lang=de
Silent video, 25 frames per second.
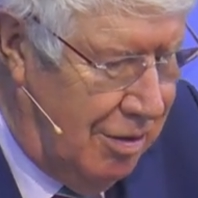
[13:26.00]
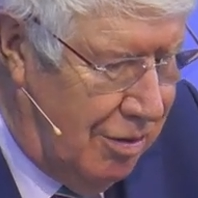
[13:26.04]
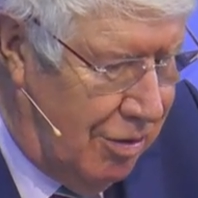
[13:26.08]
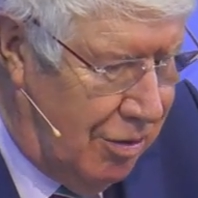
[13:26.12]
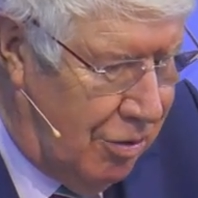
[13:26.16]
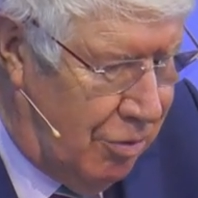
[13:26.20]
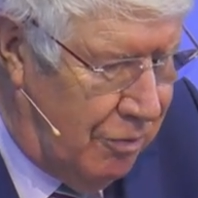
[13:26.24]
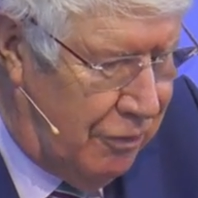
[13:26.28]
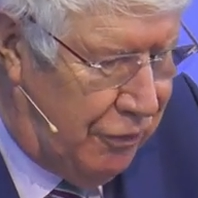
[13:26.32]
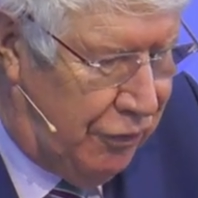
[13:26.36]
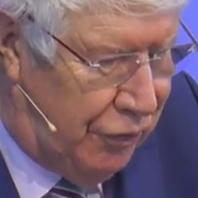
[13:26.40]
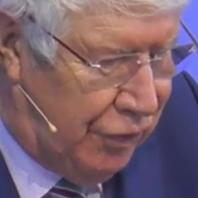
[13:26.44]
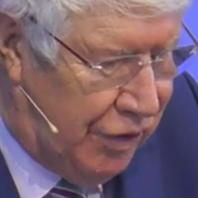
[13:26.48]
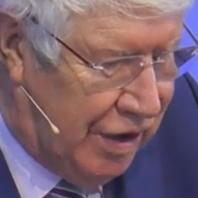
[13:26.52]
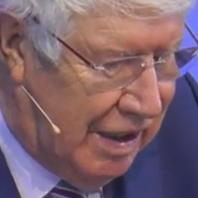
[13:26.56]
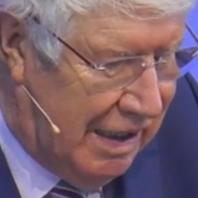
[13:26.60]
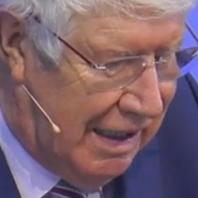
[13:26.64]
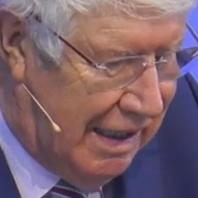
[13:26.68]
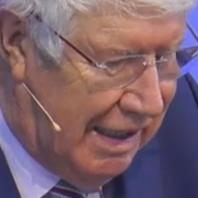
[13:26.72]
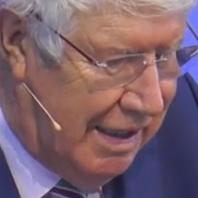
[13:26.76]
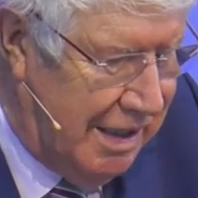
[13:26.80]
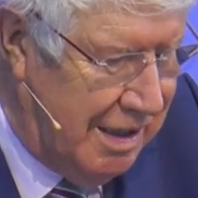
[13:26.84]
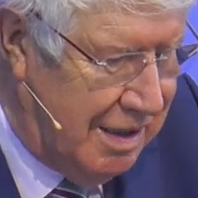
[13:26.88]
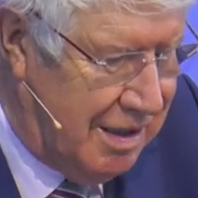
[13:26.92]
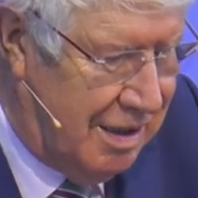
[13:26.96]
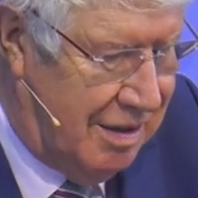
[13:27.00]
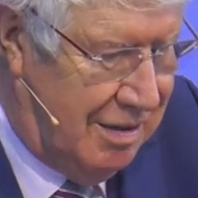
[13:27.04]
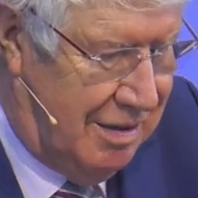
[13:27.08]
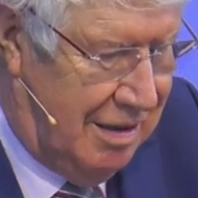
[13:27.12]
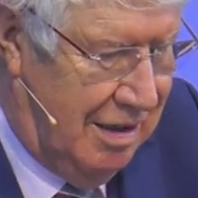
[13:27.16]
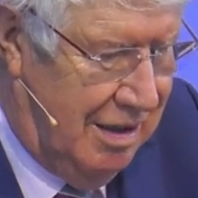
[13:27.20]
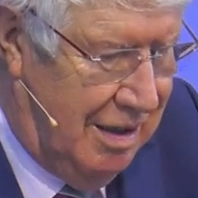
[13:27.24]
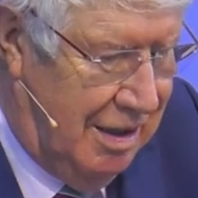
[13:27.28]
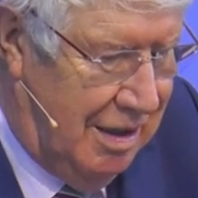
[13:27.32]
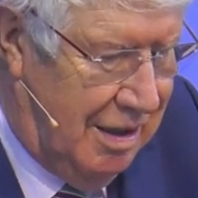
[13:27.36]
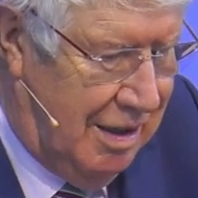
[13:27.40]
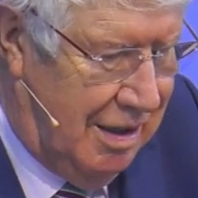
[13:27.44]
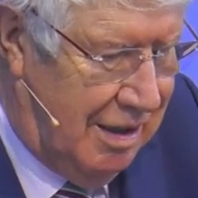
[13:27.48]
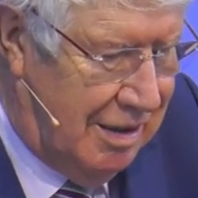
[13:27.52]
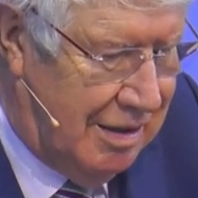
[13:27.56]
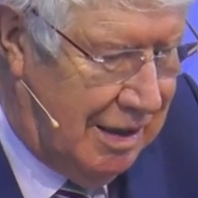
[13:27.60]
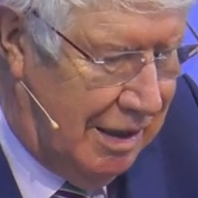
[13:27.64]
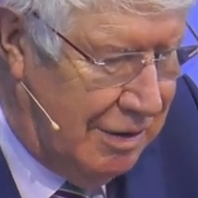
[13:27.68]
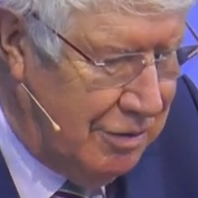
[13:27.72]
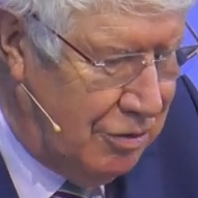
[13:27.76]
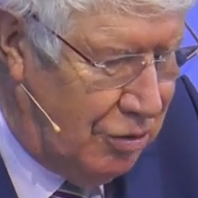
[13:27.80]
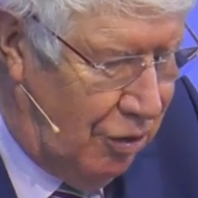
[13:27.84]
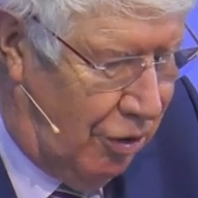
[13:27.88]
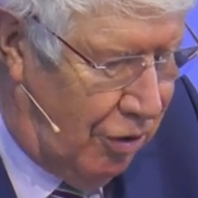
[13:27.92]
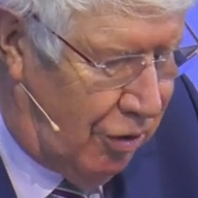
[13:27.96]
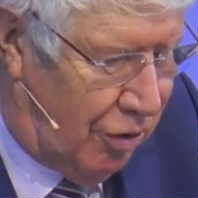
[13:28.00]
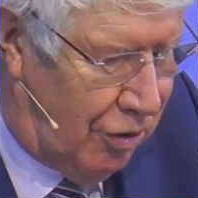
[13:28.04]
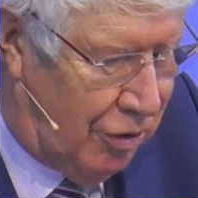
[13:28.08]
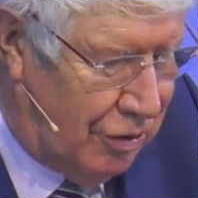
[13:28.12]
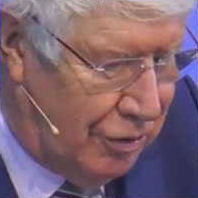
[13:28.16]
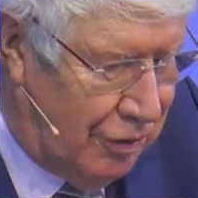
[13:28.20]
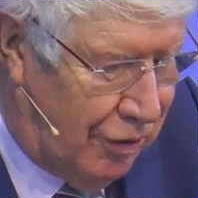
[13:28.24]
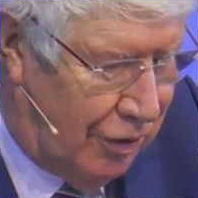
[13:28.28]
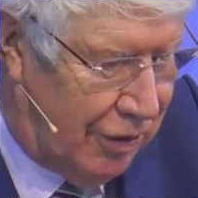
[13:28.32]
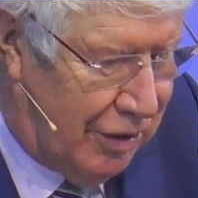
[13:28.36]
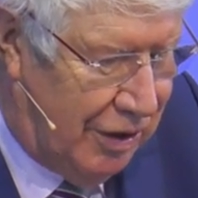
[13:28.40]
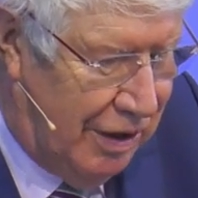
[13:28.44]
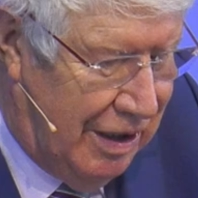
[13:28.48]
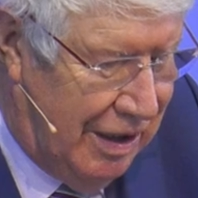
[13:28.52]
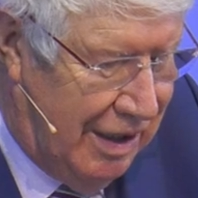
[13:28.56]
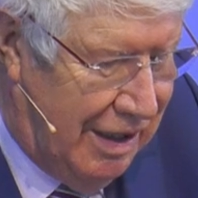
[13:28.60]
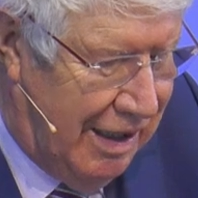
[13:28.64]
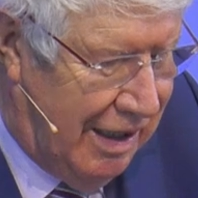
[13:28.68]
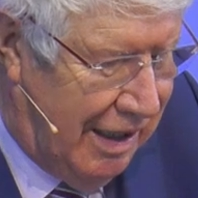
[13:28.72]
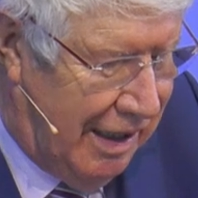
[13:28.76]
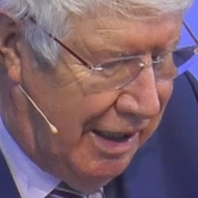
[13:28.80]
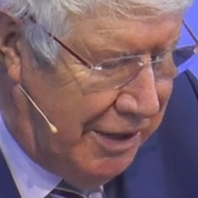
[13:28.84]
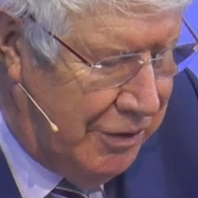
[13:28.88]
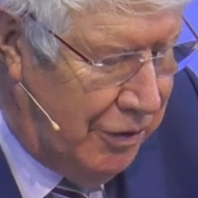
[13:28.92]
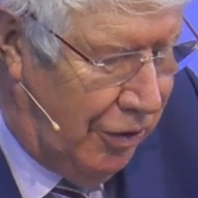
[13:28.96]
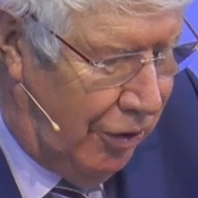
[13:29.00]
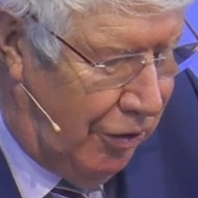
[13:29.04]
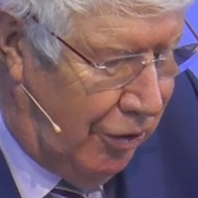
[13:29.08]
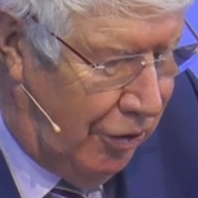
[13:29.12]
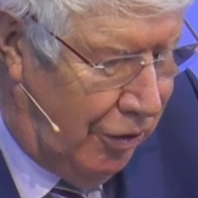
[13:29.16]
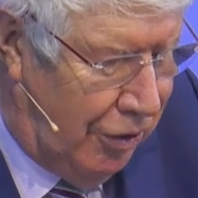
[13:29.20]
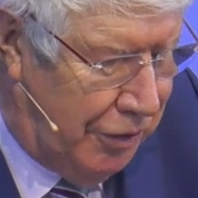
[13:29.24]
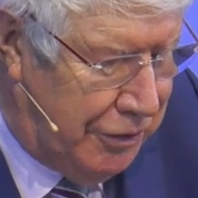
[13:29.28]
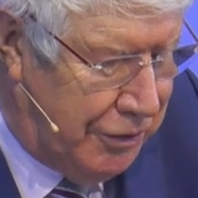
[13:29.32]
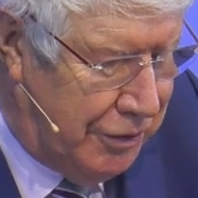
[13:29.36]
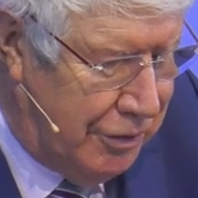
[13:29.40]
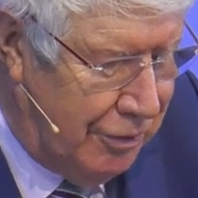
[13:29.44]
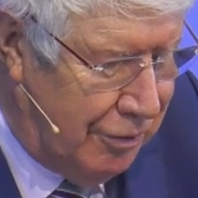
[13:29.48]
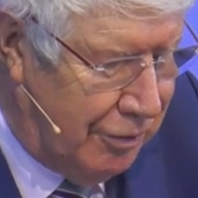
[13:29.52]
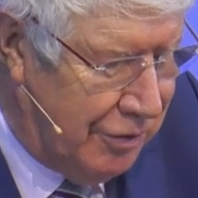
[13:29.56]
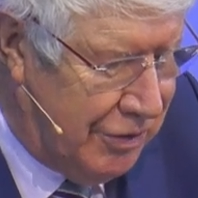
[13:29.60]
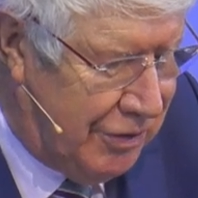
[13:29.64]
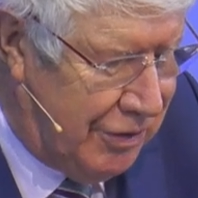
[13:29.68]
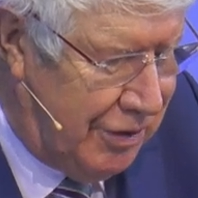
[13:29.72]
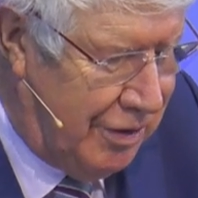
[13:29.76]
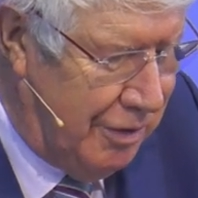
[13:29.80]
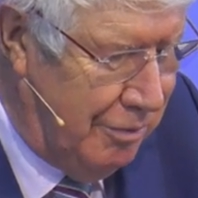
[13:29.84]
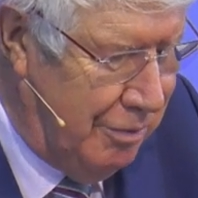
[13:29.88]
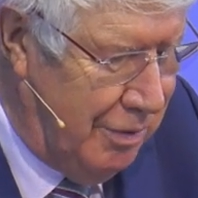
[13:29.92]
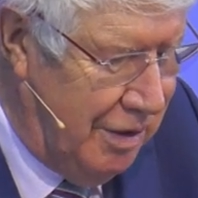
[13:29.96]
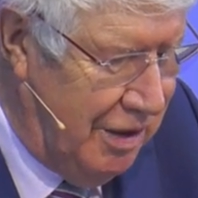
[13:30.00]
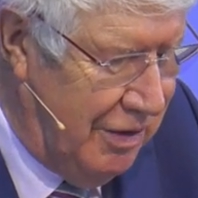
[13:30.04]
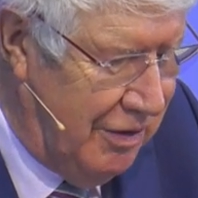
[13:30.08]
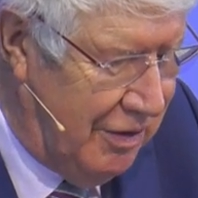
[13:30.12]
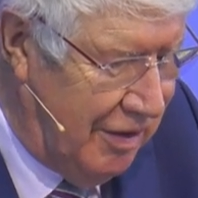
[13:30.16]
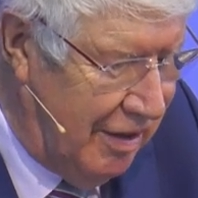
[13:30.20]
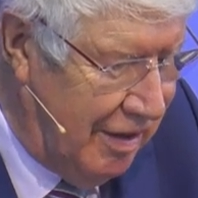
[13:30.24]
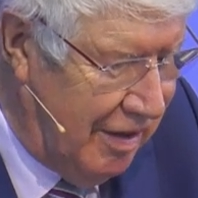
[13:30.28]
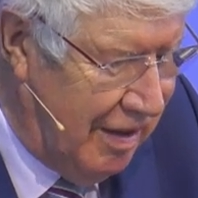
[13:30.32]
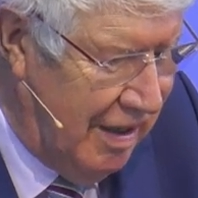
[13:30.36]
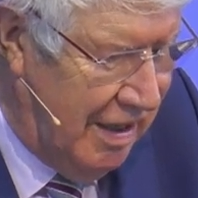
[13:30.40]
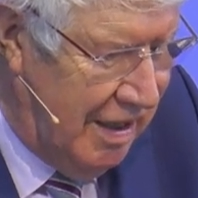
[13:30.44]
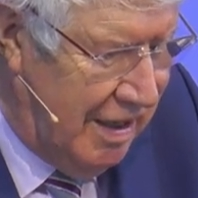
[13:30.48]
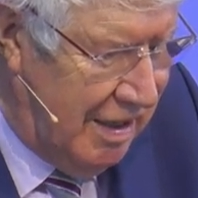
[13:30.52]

um vielleicht dann doch noch eine ordnungsgemäße